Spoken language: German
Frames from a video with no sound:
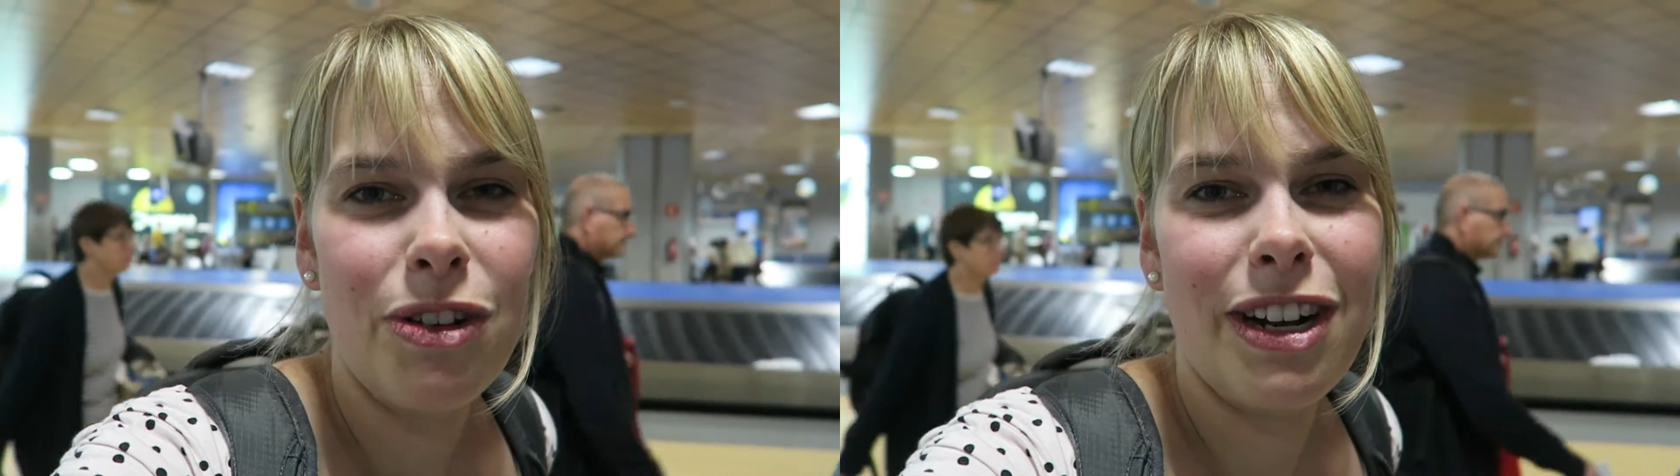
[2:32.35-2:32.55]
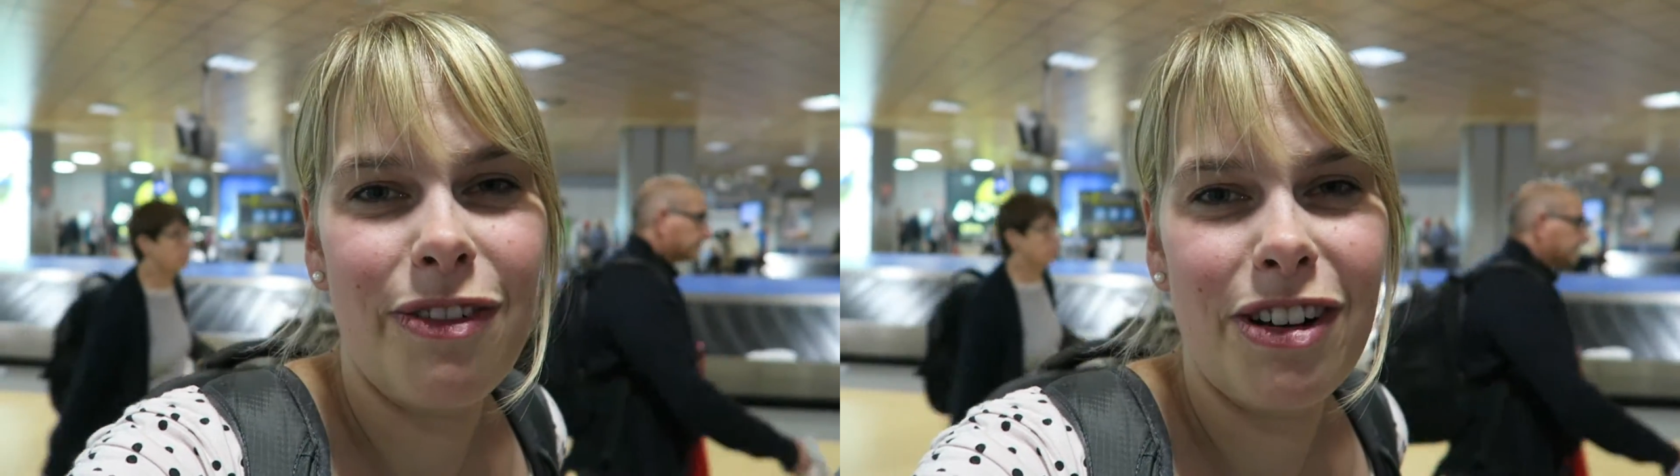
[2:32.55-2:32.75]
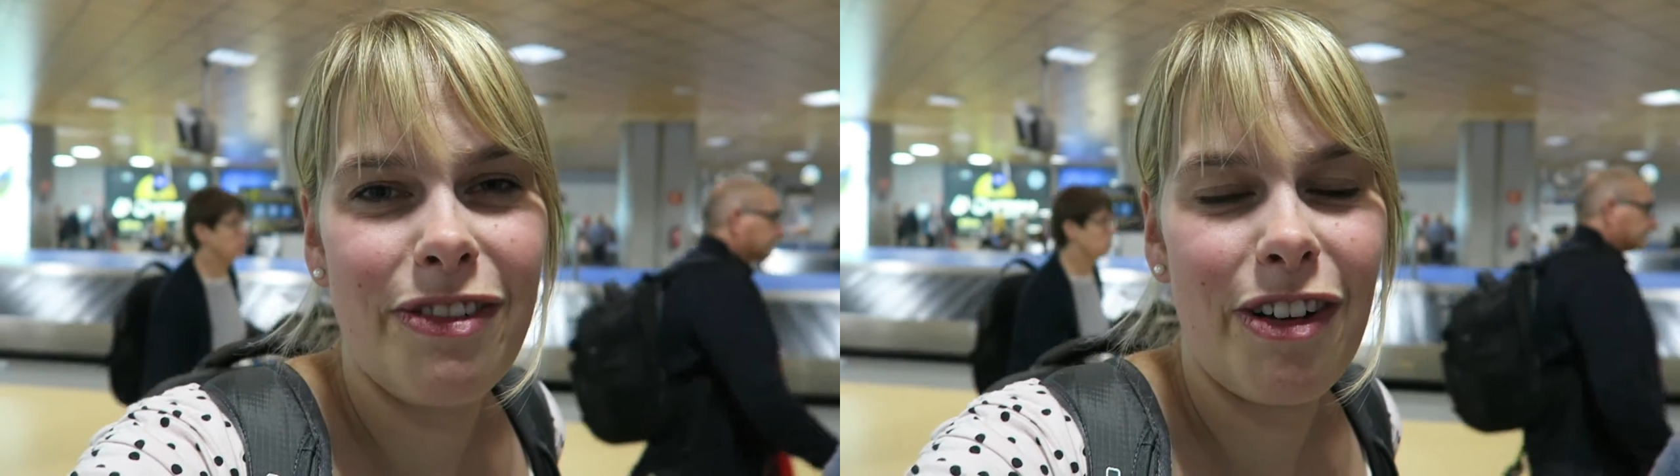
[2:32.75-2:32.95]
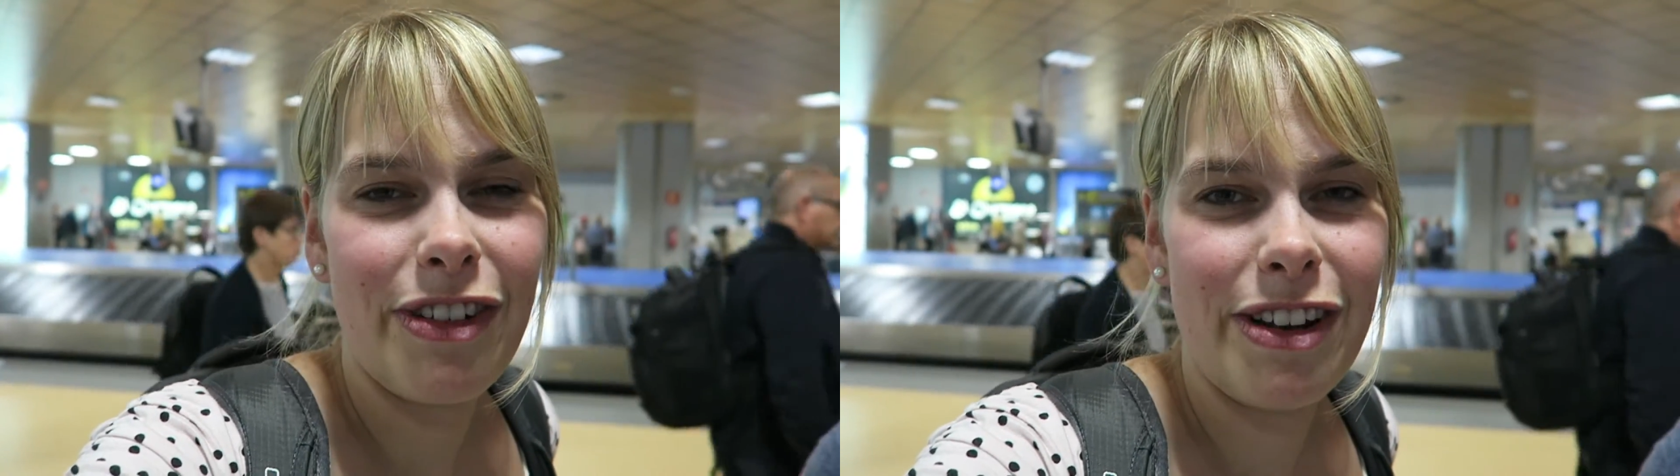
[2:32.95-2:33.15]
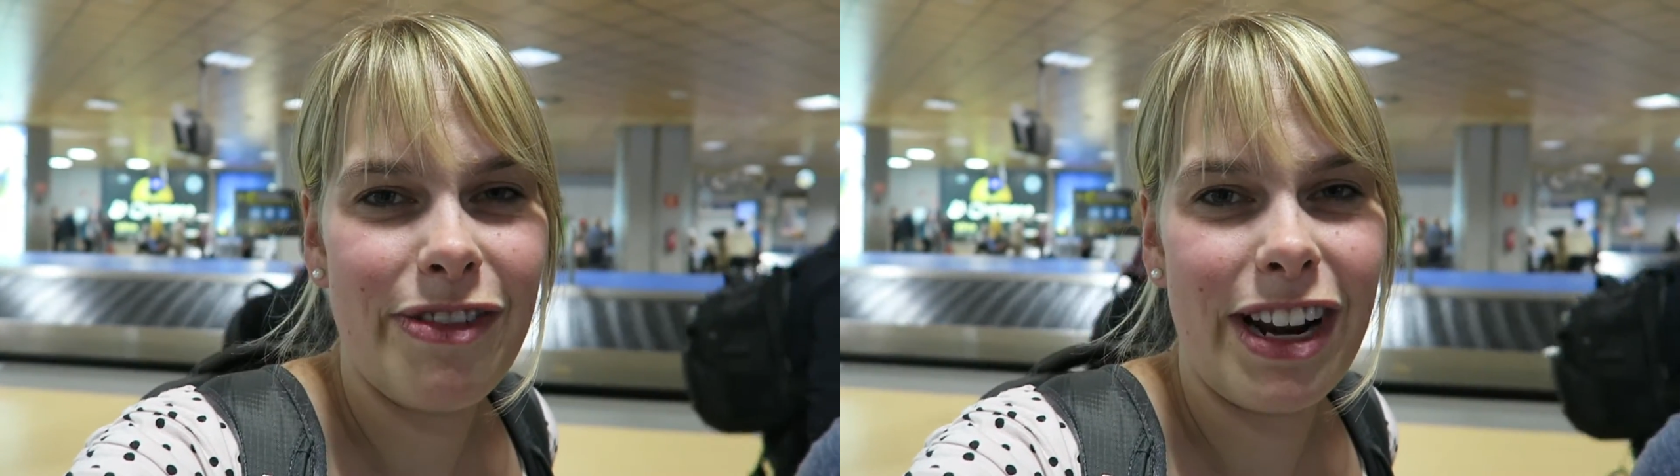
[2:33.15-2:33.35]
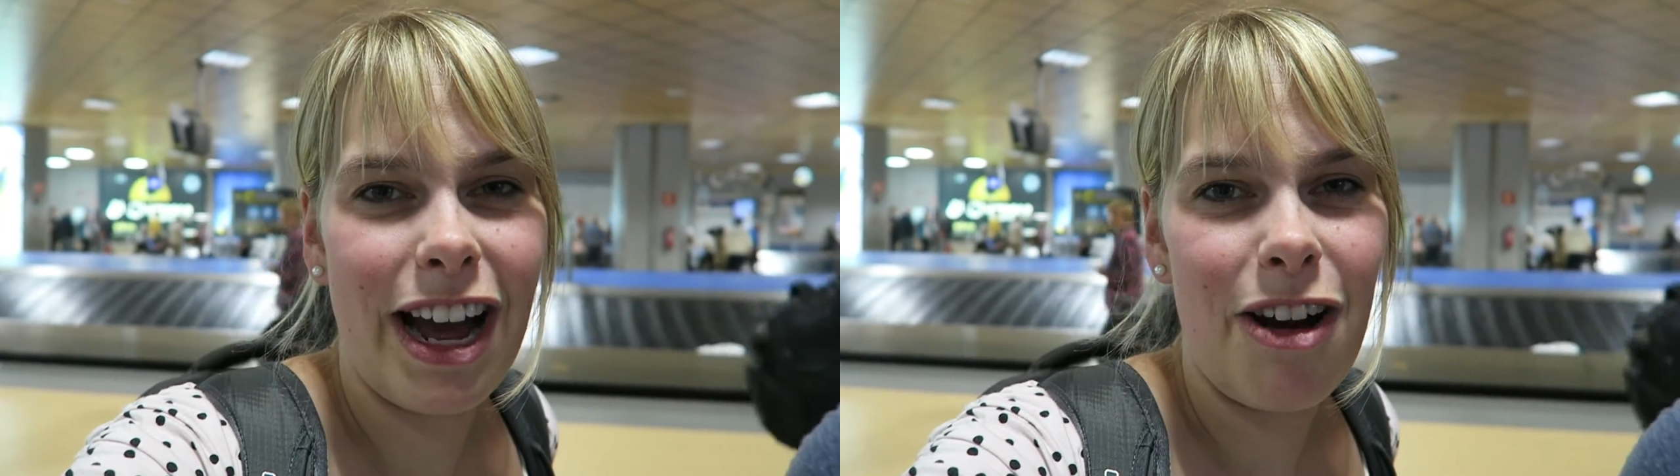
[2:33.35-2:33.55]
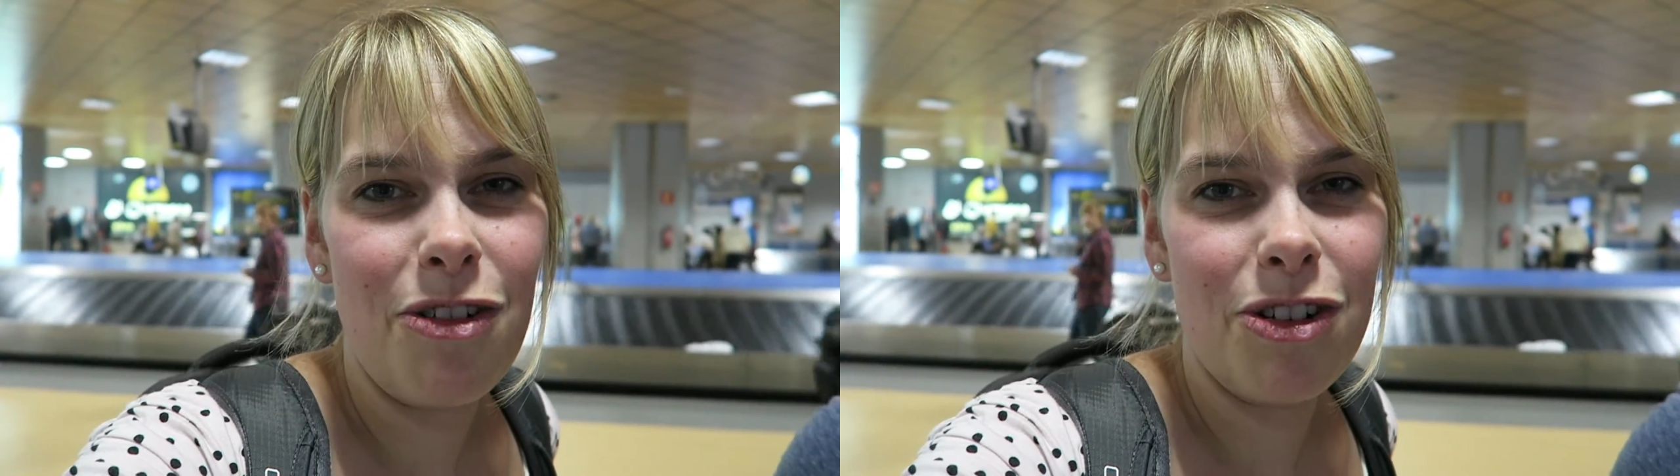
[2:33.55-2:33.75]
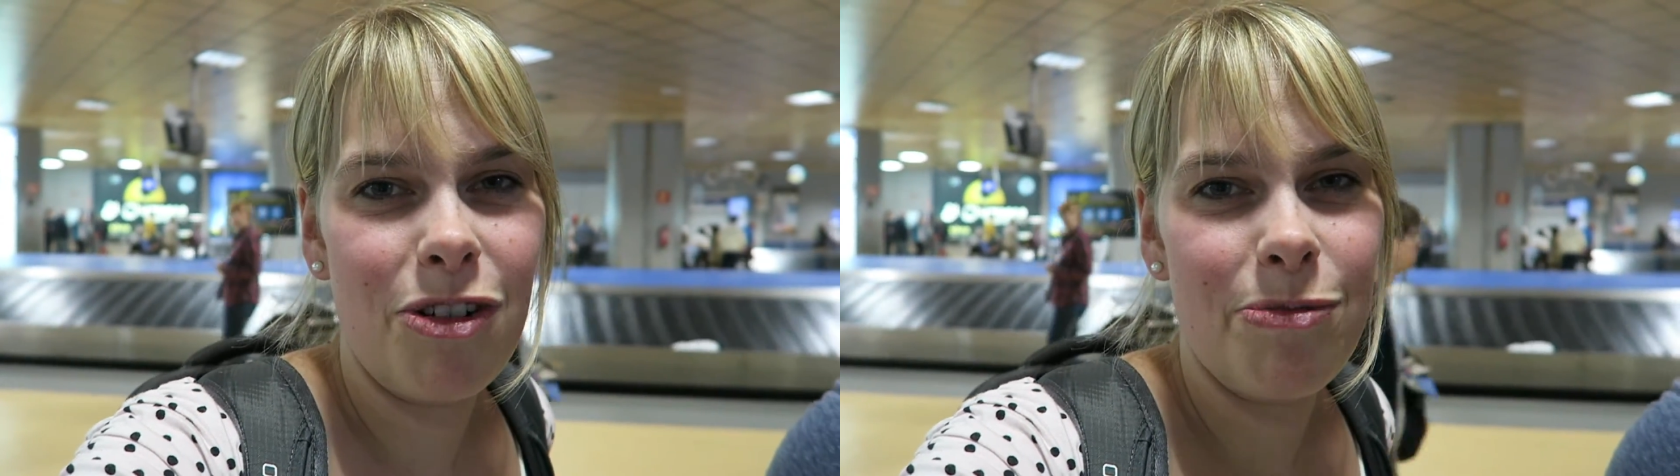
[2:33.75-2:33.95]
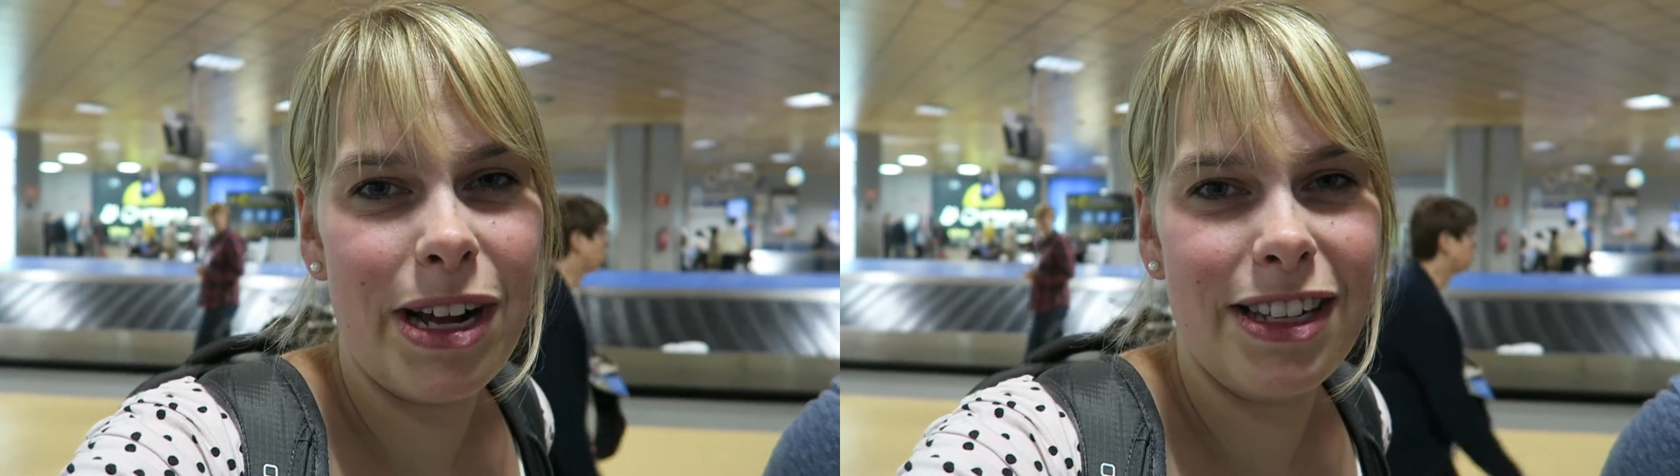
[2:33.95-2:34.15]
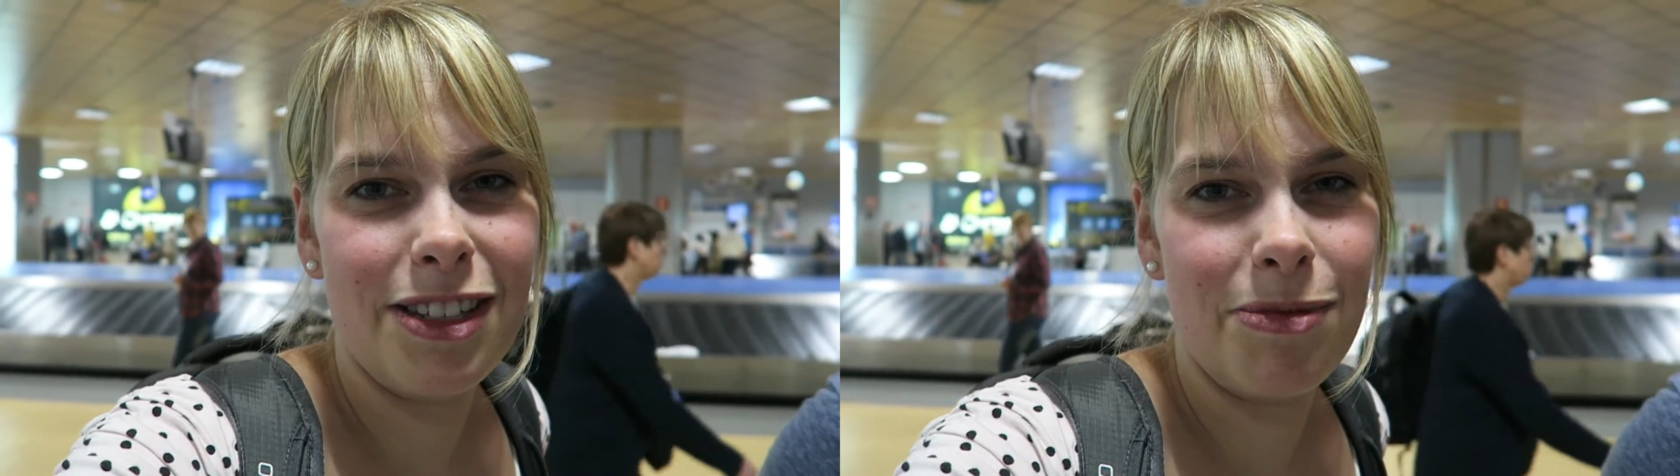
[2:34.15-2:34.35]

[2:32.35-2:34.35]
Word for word: Und da wollen wir auf jeden Fall auch nochmal